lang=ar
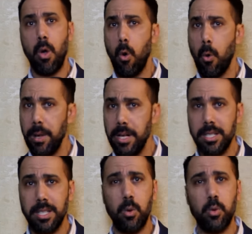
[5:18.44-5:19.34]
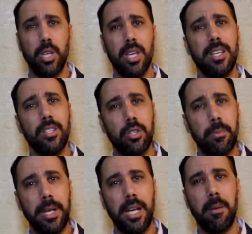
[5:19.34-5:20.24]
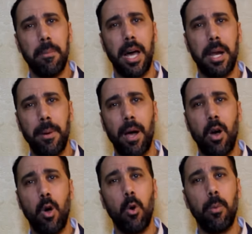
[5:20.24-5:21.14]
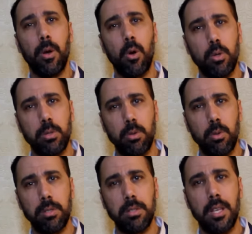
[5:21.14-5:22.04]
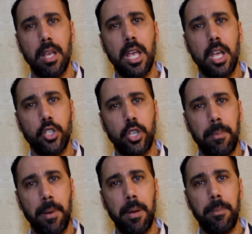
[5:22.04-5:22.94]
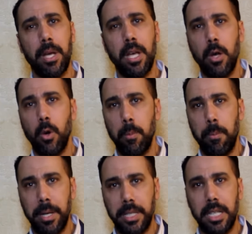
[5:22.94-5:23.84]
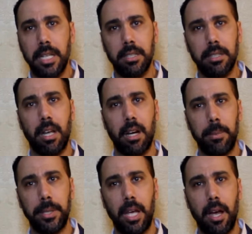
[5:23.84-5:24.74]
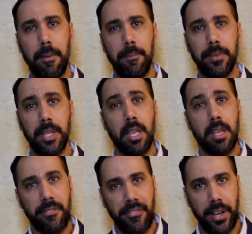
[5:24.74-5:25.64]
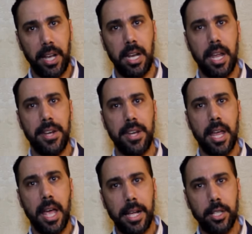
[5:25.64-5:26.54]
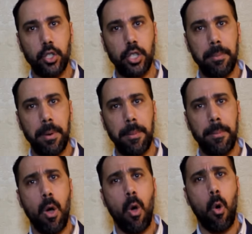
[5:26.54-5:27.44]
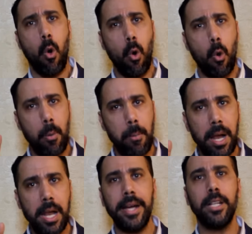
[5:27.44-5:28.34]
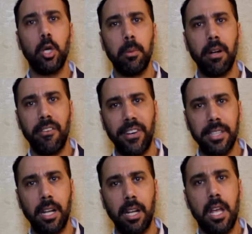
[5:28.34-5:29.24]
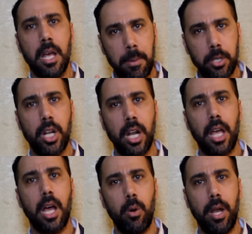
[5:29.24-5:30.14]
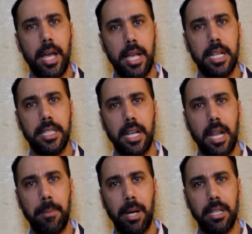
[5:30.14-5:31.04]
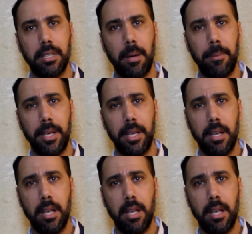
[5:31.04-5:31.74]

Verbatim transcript: وما نساوش جميع المغاربه وبالخصوص شباب بمدينة الدار البيضاء فعلا هاد الشباب هما اللي عندهم الفضل باش نلقاو العائلة ديال أمين الخطابي